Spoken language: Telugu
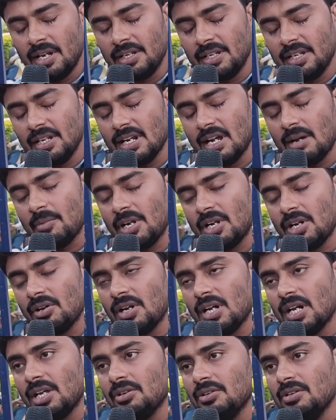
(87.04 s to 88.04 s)
ఎన్టీ
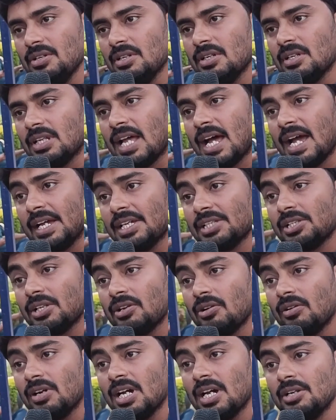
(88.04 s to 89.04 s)
రామారావు గారు
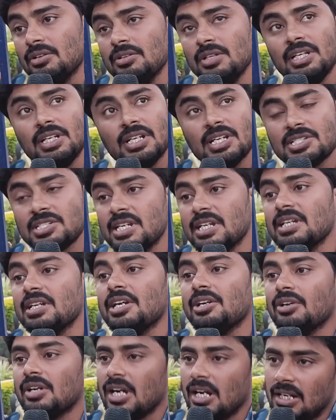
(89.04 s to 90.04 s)
నాగేశ్వరరావు గారు ఇండస్ట్రీకి
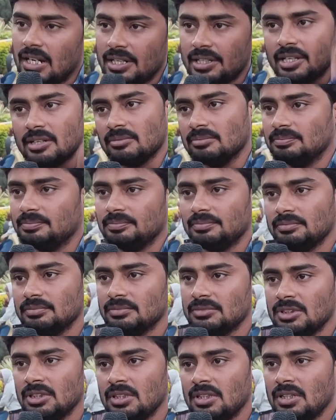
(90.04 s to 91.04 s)
రెండు కళ్ళు అంటారు
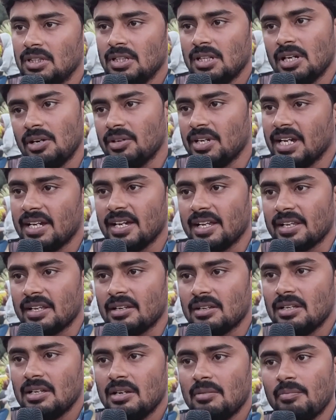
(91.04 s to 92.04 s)
అవునా
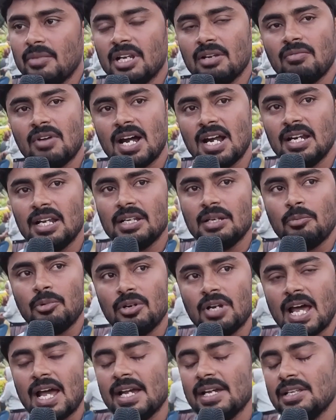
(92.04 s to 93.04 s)
కదా మరి వాళ్ళని
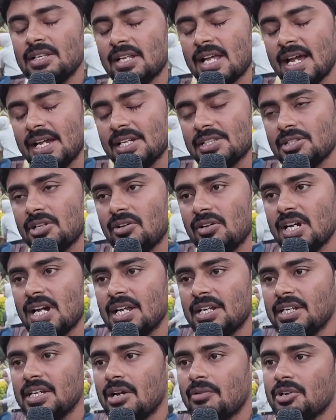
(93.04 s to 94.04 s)
ఇప్పుడు నాగ నాగేశ్వరరావు
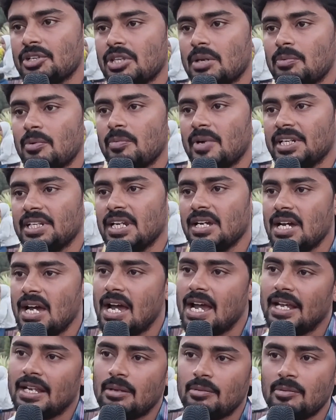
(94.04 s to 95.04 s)
గారిని ఎవరు తప్పు పెట్టినా
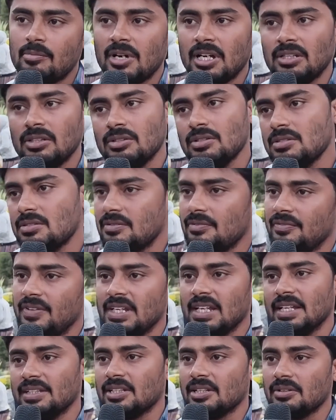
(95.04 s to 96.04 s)
ఆయన అభిమానులు
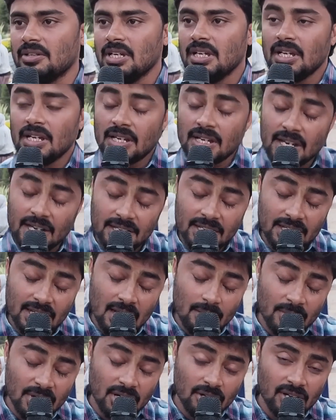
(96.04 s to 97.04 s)
ఫీల్ అవుతారు ఎన్టీ
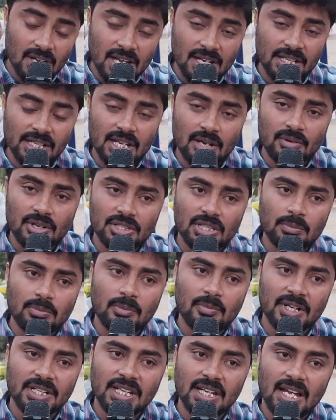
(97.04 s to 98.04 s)
రామారావు గారిని ఎవరు
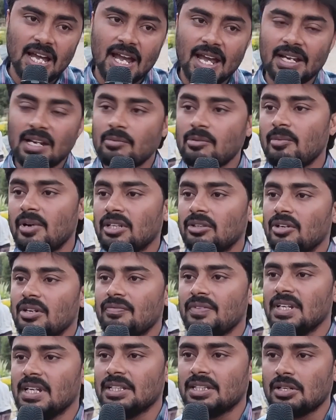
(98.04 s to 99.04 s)
తప్పు పెట్టినా ఆయన అభిమానులు
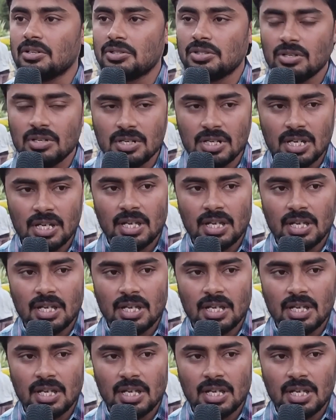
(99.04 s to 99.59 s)
కూడా ఫీల్ అవుతారు సో